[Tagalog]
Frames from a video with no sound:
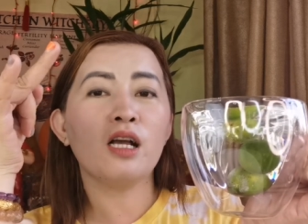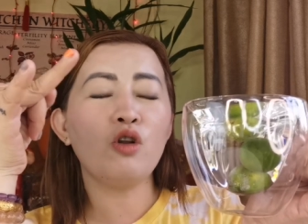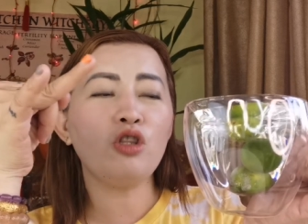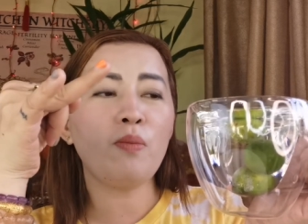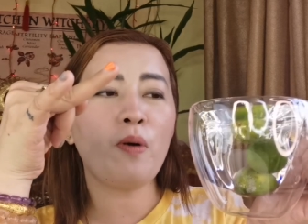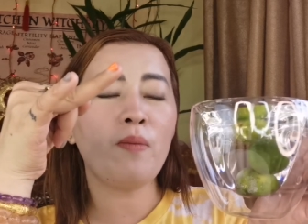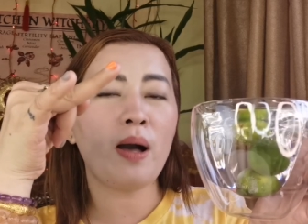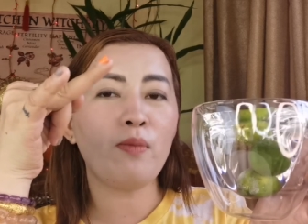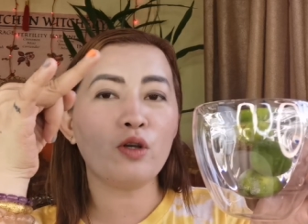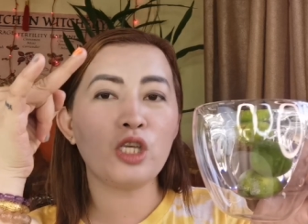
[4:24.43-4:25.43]
Ganun din po
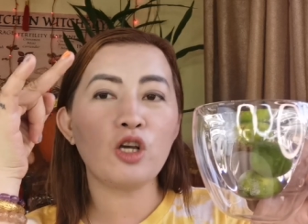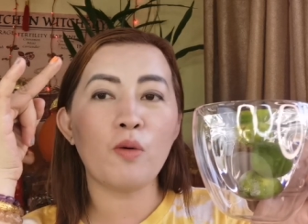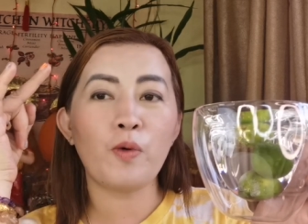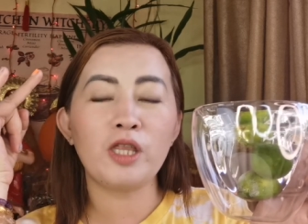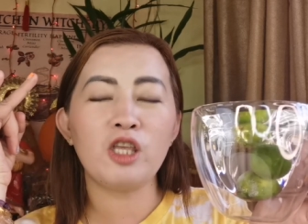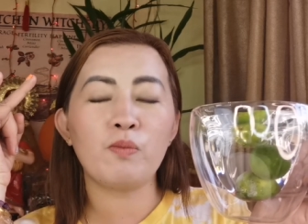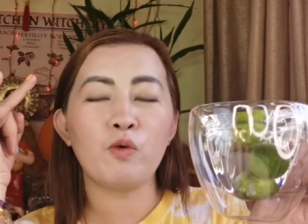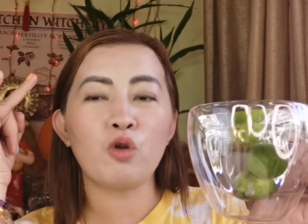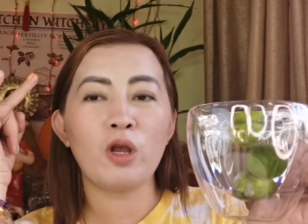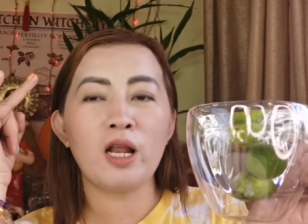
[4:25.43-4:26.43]
mga bossing ko, pwede nyo
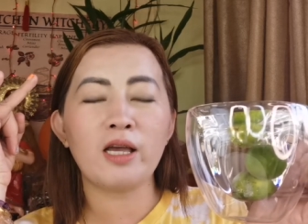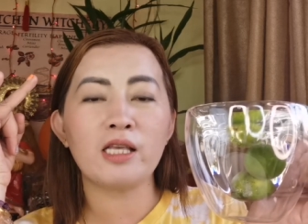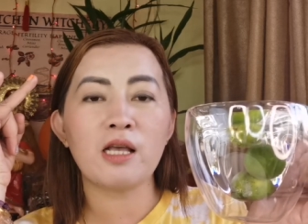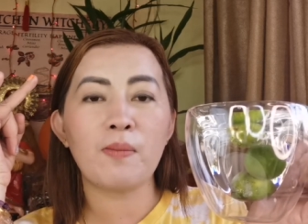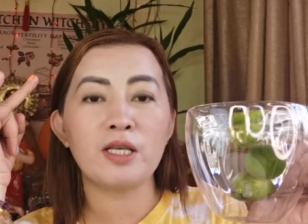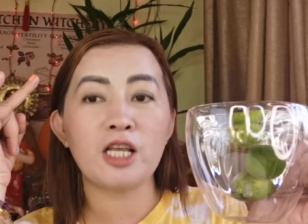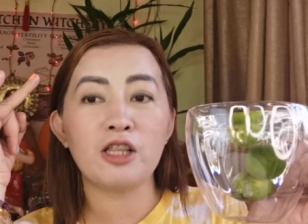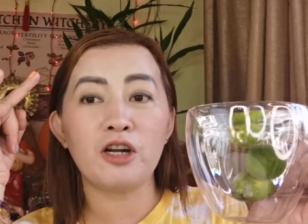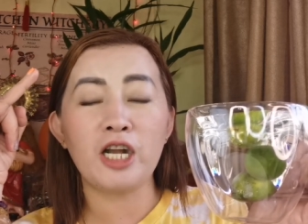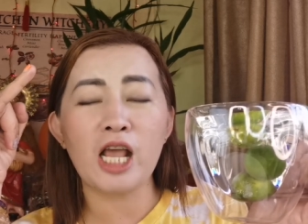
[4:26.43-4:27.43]
po ito ilagay sa may
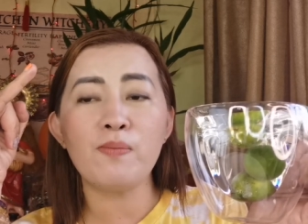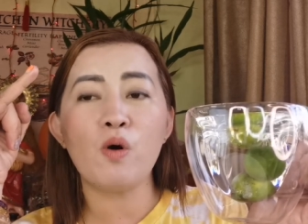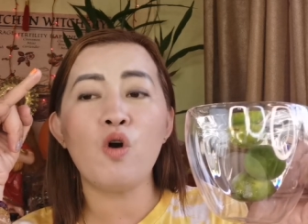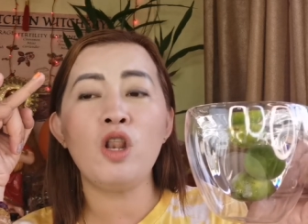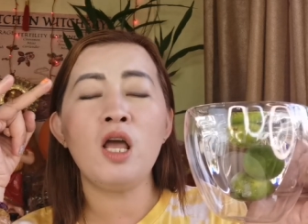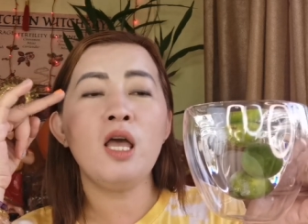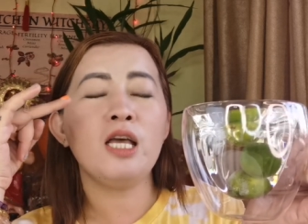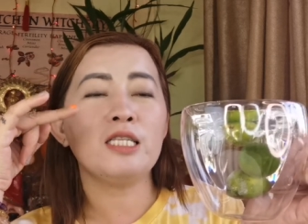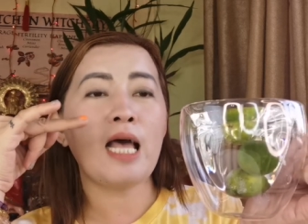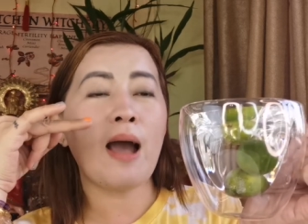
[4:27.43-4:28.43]
center table,
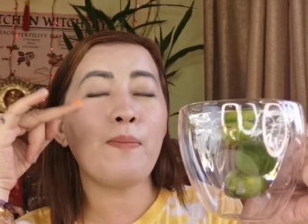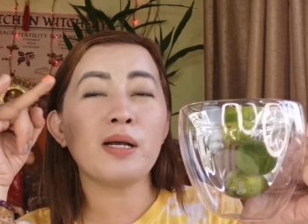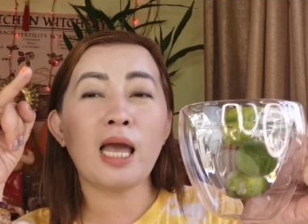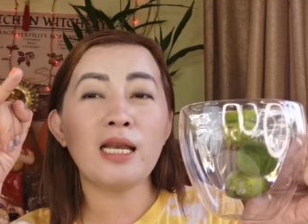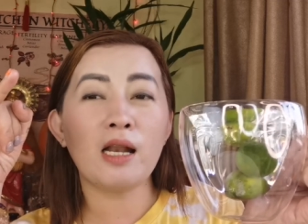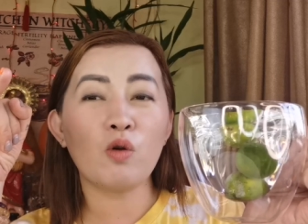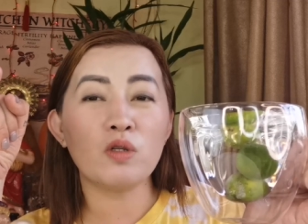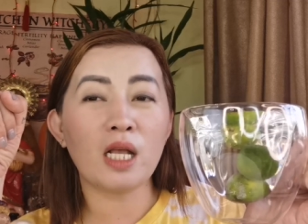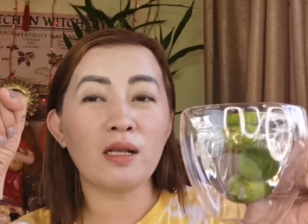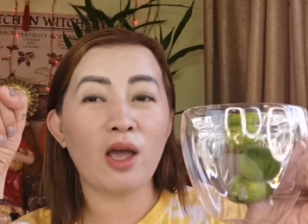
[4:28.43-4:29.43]
sa hapagkainan
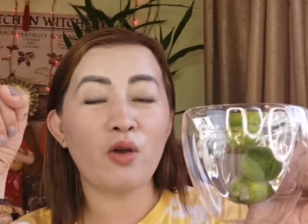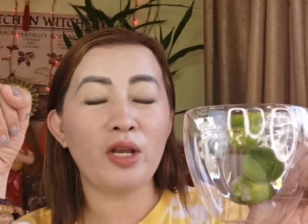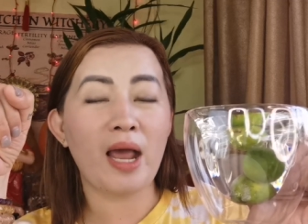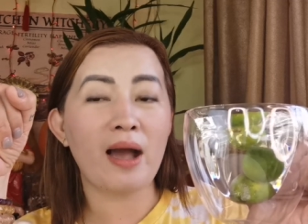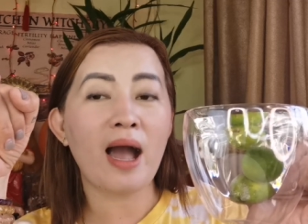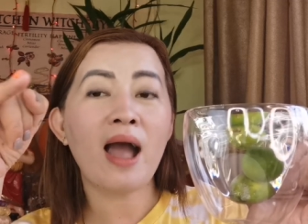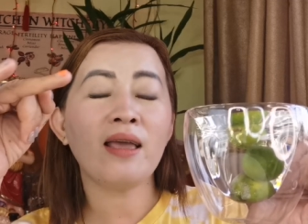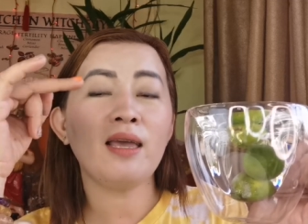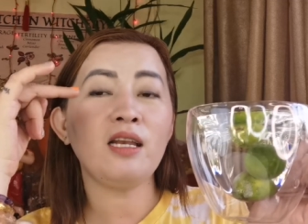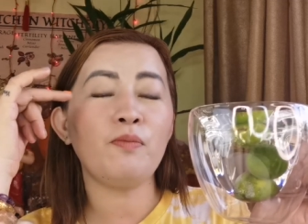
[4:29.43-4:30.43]
kung saan kayo
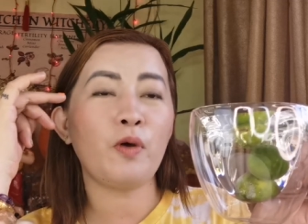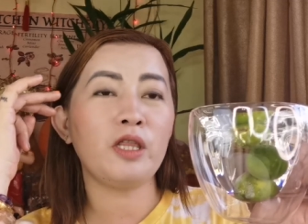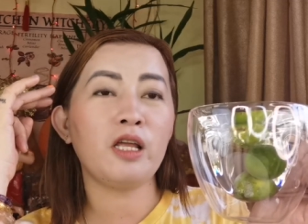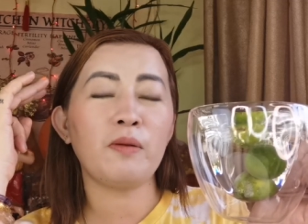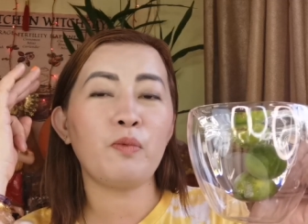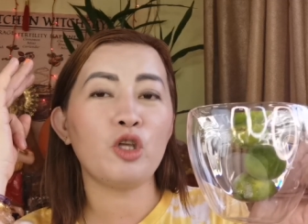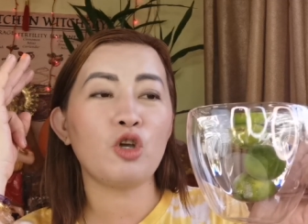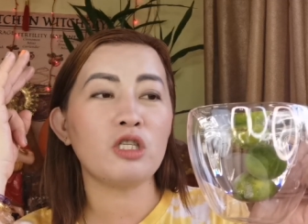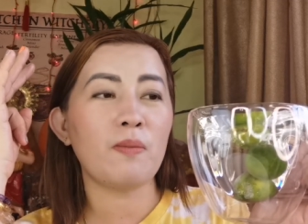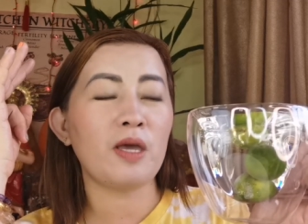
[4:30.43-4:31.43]
nakain, pwede rin po
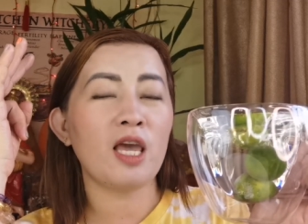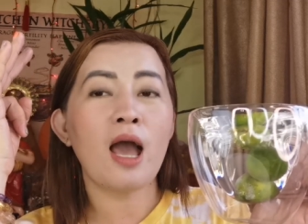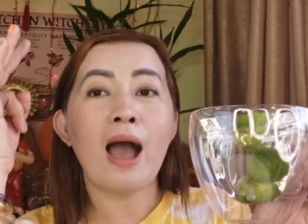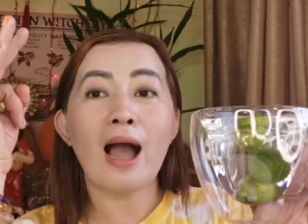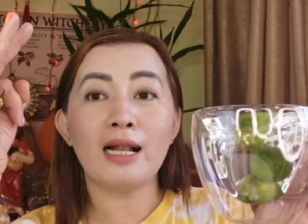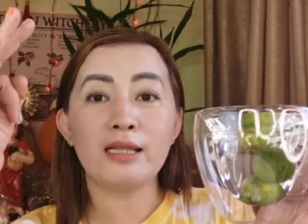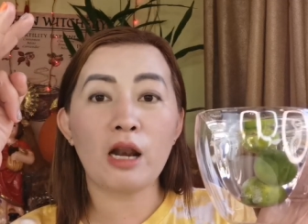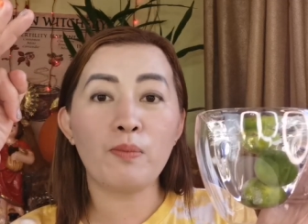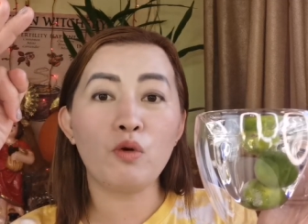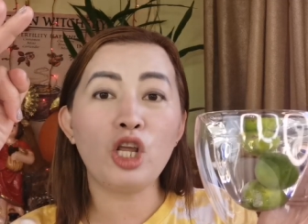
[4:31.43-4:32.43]
ito sa may
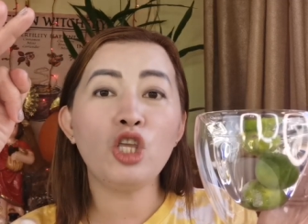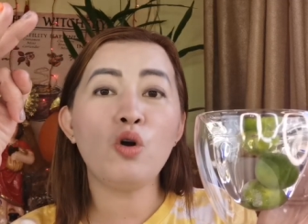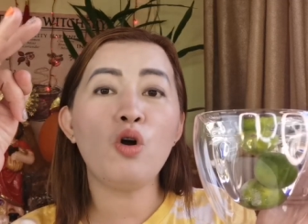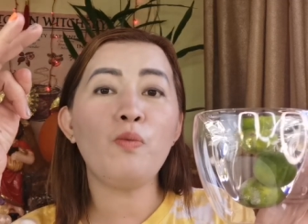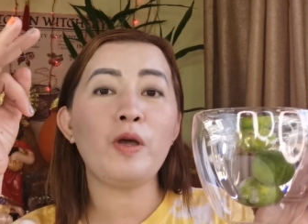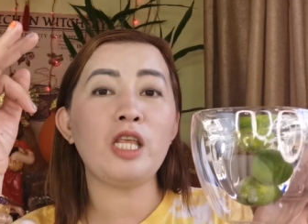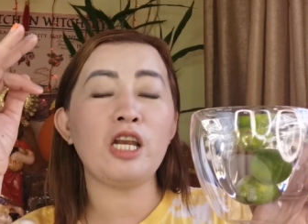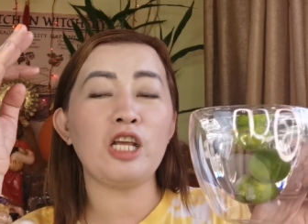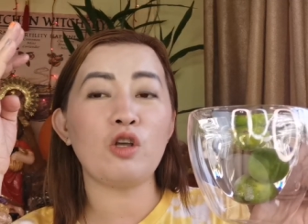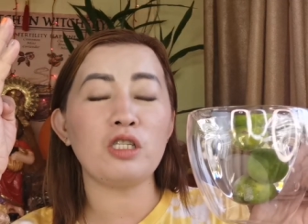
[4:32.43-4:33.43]
altar po ninyo, pwede
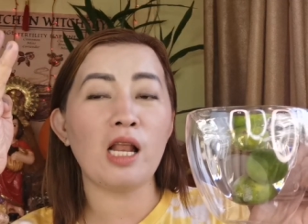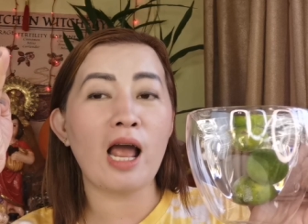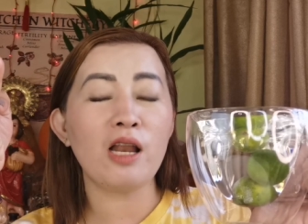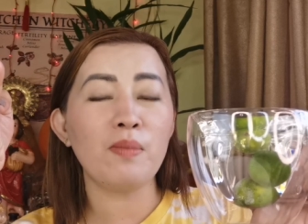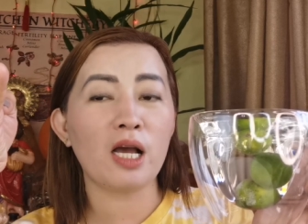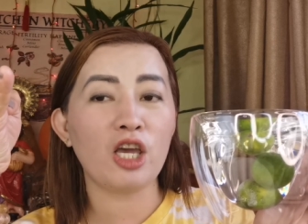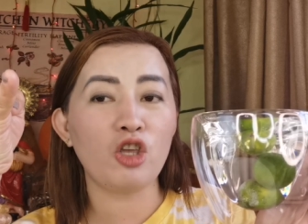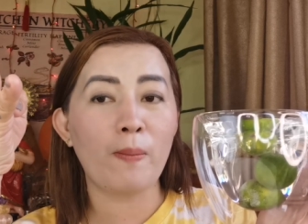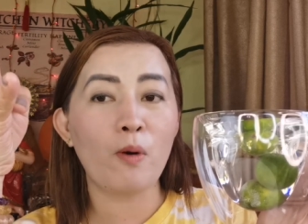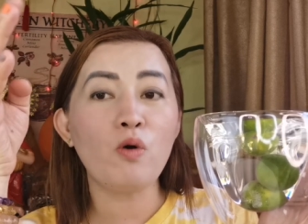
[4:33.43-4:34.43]
rin ito sa ilalim ng
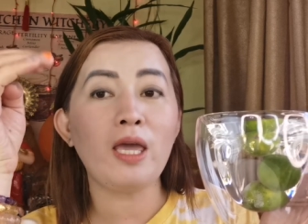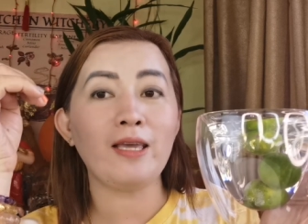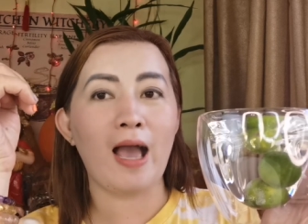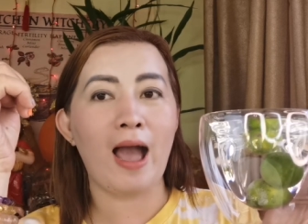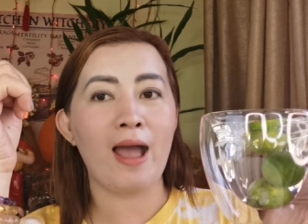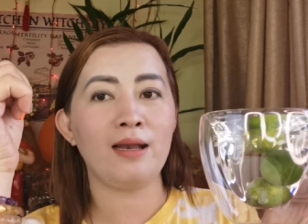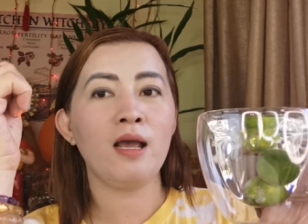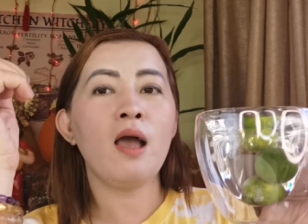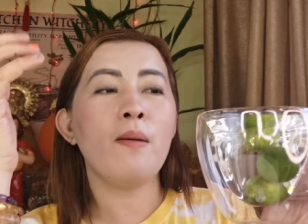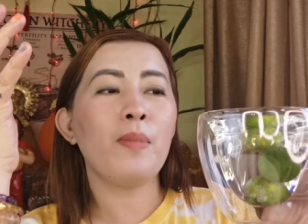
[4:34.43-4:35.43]
inyo pong higaan.
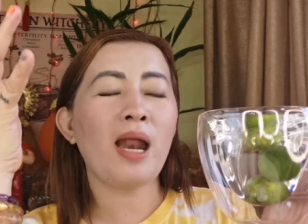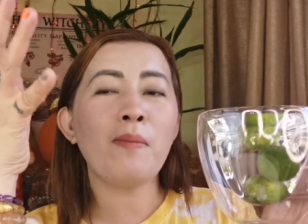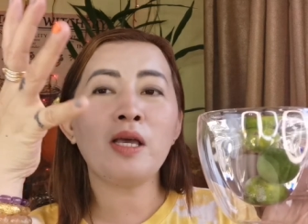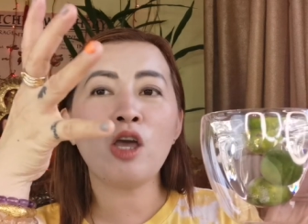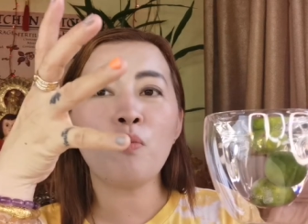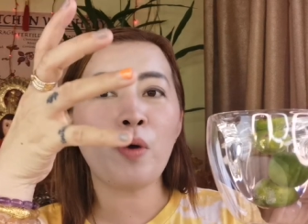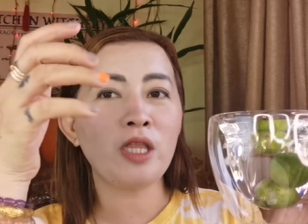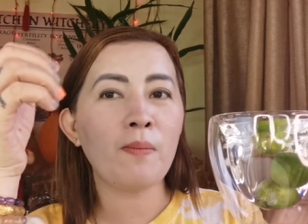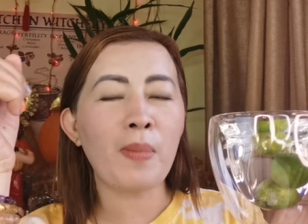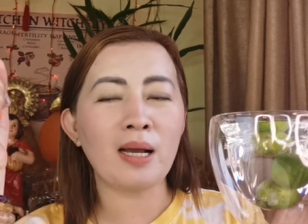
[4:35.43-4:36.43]
Marami kayong
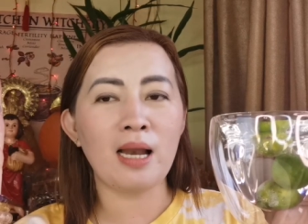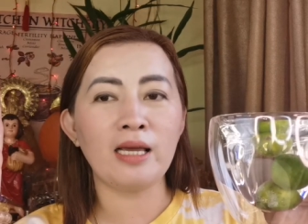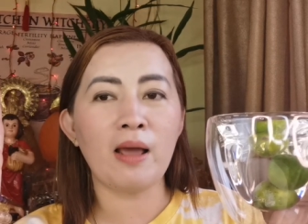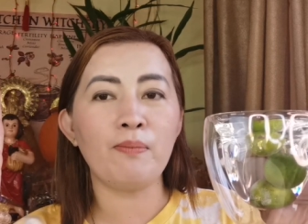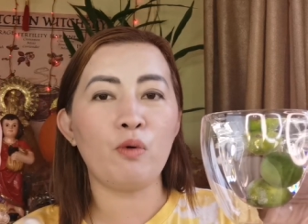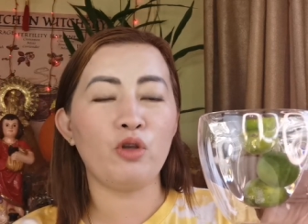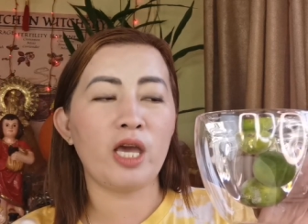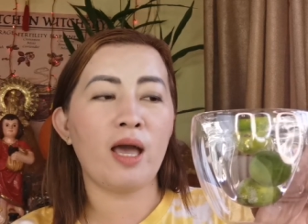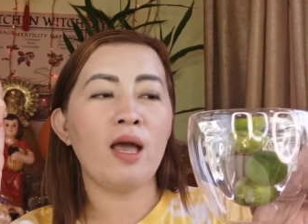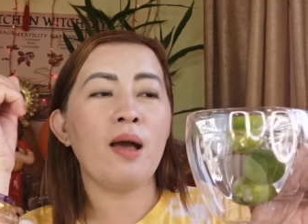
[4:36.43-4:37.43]
pwedeng paglagyan po
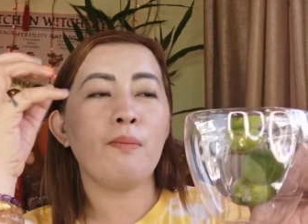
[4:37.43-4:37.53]
niya.